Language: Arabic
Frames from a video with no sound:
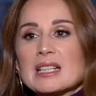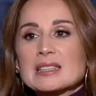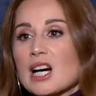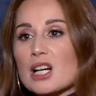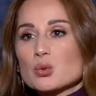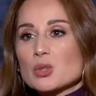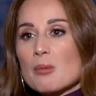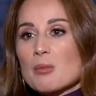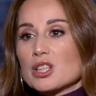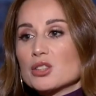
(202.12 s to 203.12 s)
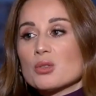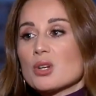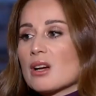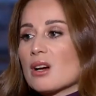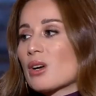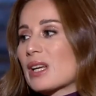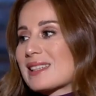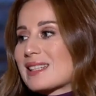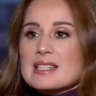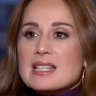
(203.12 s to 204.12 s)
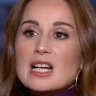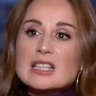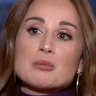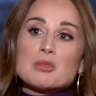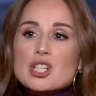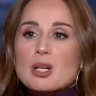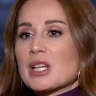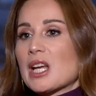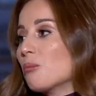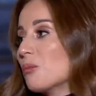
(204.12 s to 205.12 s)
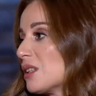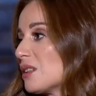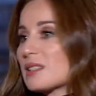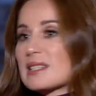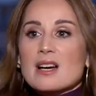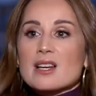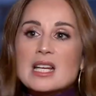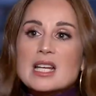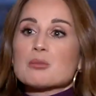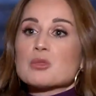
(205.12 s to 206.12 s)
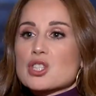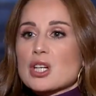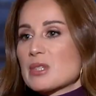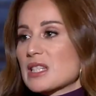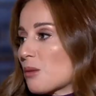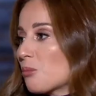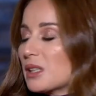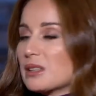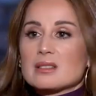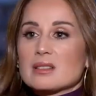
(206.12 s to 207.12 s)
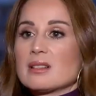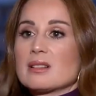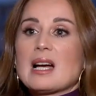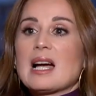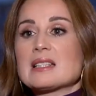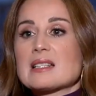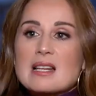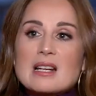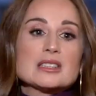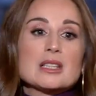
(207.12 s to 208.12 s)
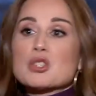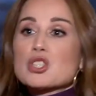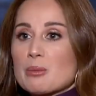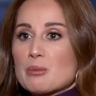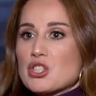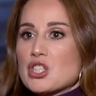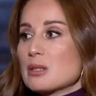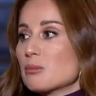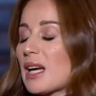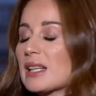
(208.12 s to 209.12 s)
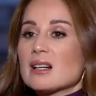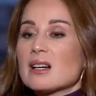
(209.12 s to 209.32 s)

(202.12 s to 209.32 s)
عندنا على طول امل انه اوكي تكسر هيدا بنرجع بنعمر صار هيك بنرجع بنظبط هيدا سرقنا بنرجع بنجيب هيدا